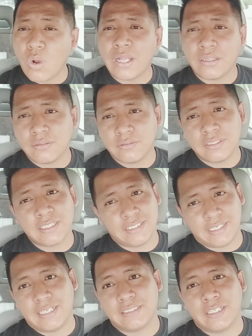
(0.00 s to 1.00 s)
cuánto
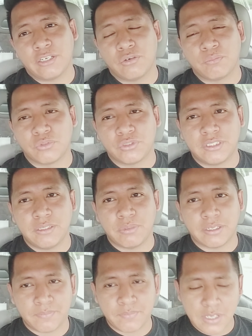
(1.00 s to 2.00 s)
que se gasta en
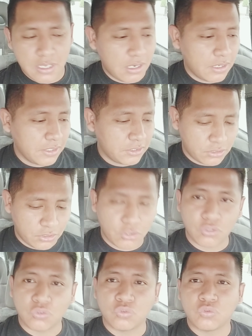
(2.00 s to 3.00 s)
combustible. Ahorita
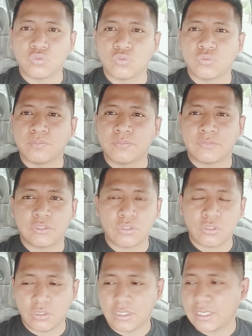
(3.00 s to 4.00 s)
estoy con, un,
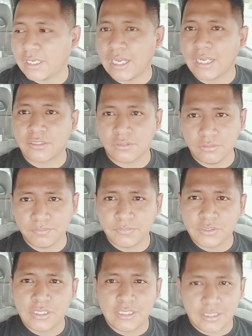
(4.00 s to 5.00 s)
estoy con el carro
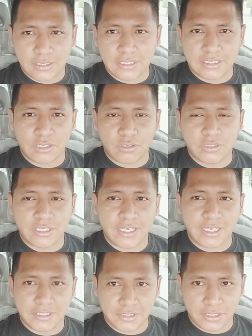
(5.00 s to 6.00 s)
que está con
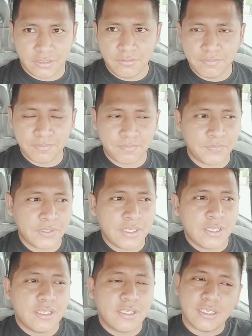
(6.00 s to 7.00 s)
tanque lleno
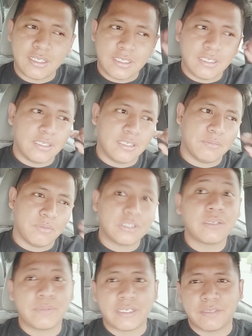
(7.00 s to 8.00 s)
y
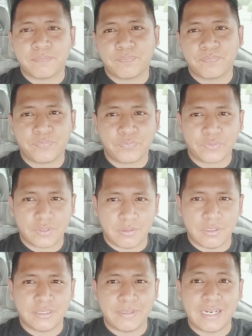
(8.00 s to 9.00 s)
vamos a ver,
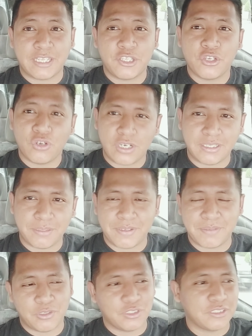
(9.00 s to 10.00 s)
vamos a ver a qué hora
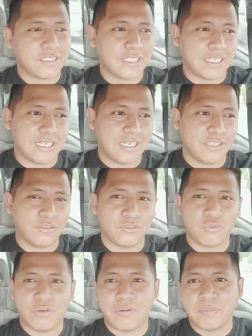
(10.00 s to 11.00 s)
también vamos a estar
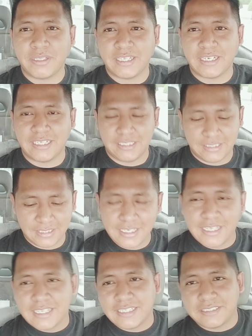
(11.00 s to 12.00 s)
cargando nuevamente el gas.
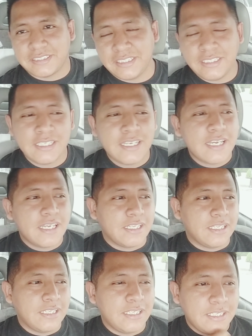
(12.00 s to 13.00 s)
¿sí?
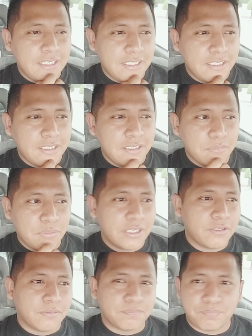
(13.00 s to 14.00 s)
Y
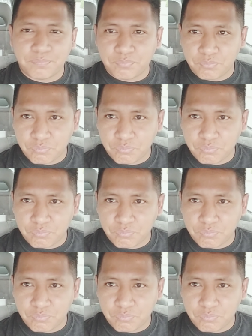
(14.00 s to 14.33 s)
bueno,